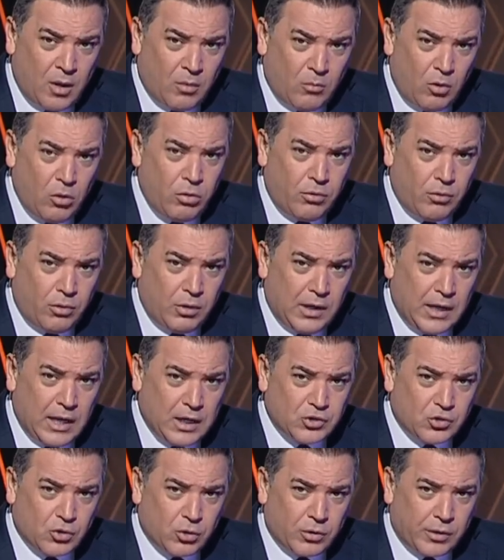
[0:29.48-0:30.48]
منذ
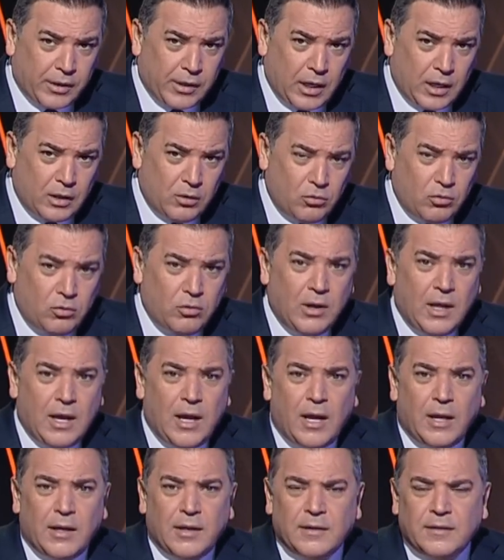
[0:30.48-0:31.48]
الأشهر
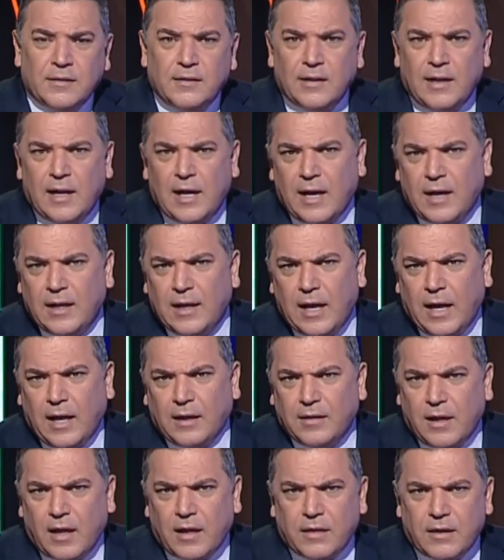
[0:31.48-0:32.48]
الأولى لاندلاع
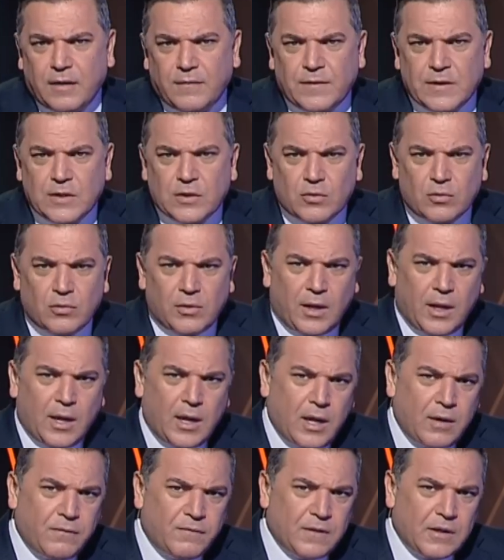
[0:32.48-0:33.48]
الأحداث في
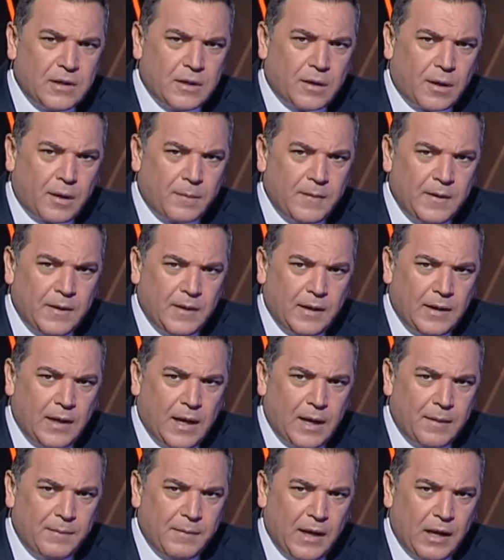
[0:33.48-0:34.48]
سوريا في
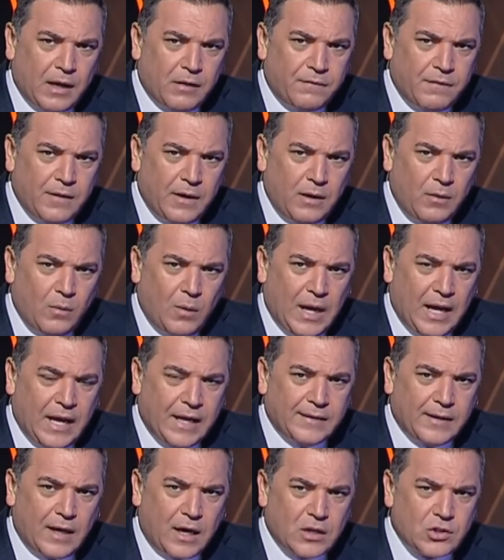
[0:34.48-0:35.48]
ربيع عام
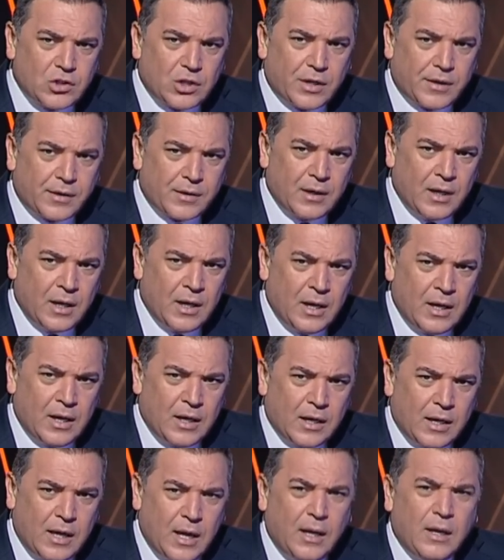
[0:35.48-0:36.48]
2011
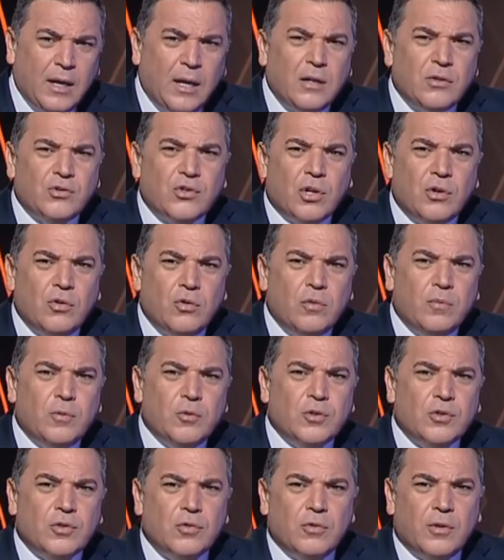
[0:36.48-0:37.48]
كان الجنوب
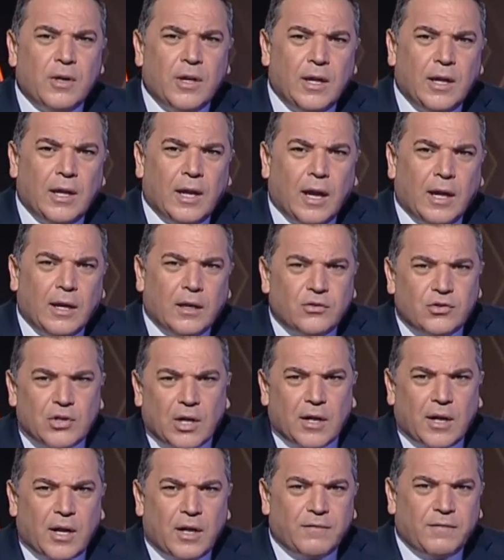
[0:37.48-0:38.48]
السوري
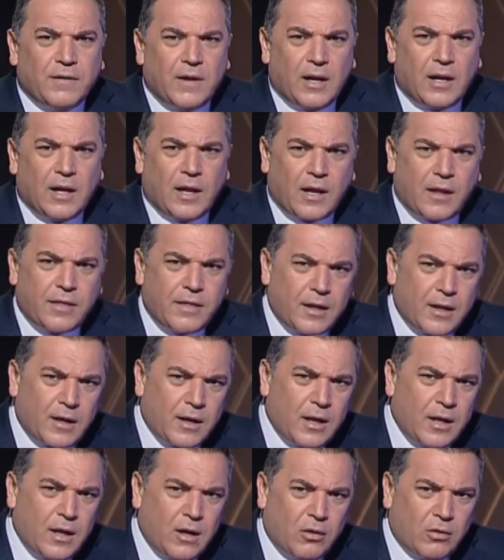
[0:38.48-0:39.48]
الجغرافيا الأكثر
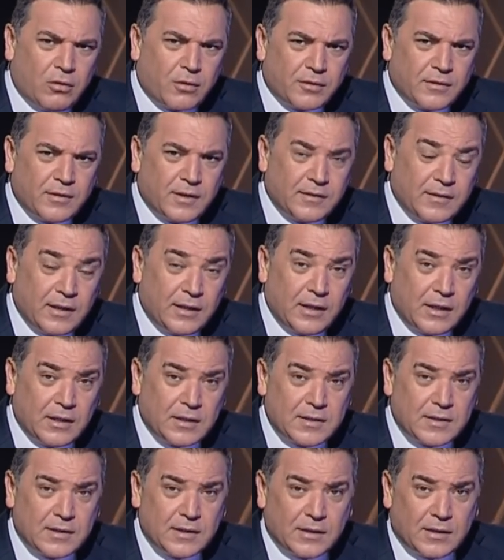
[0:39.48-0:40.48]
عرضة
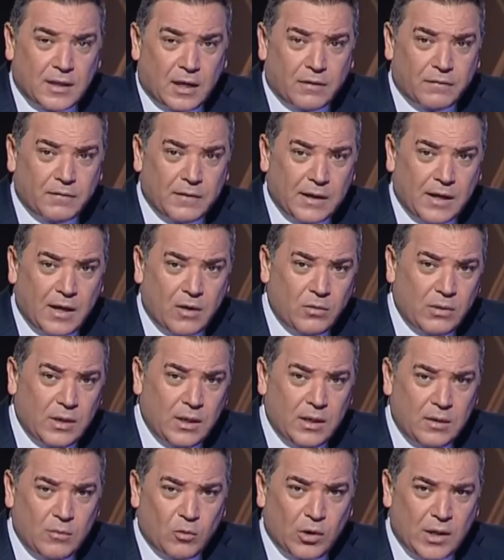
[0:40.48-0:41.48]
للاستهداف
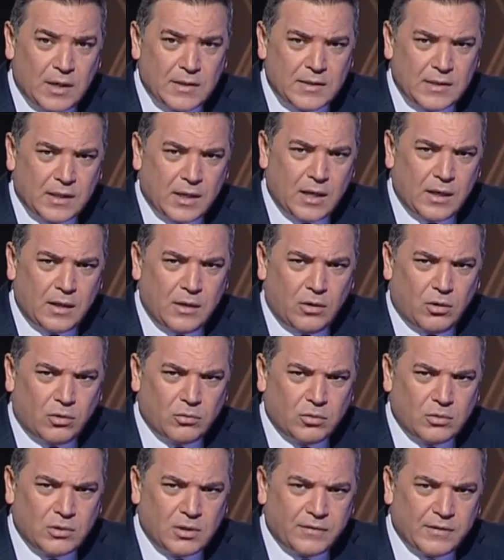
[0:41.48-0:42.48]
لكونه ملاصقا
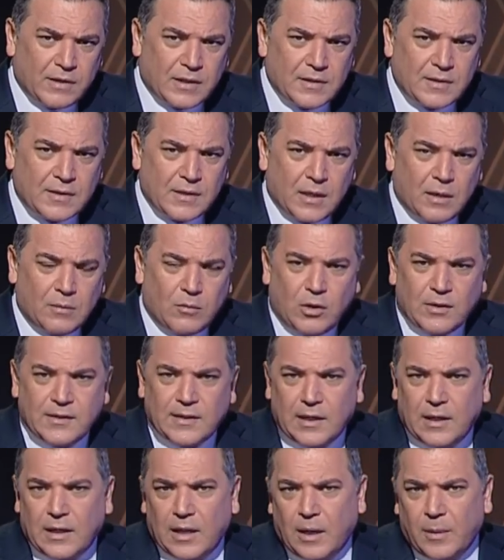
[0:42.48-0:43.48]
لحدود فلسطين
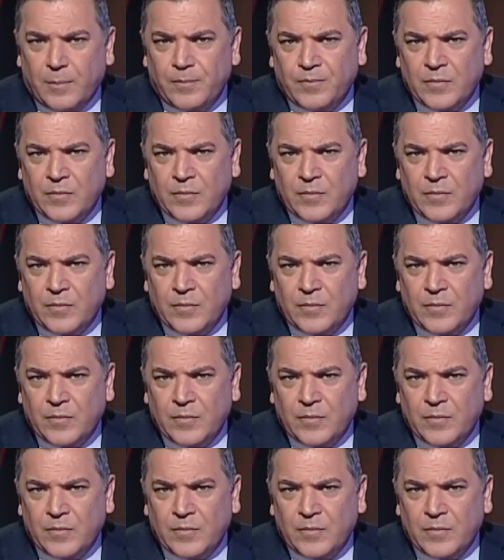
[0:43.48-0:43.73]
المحتلة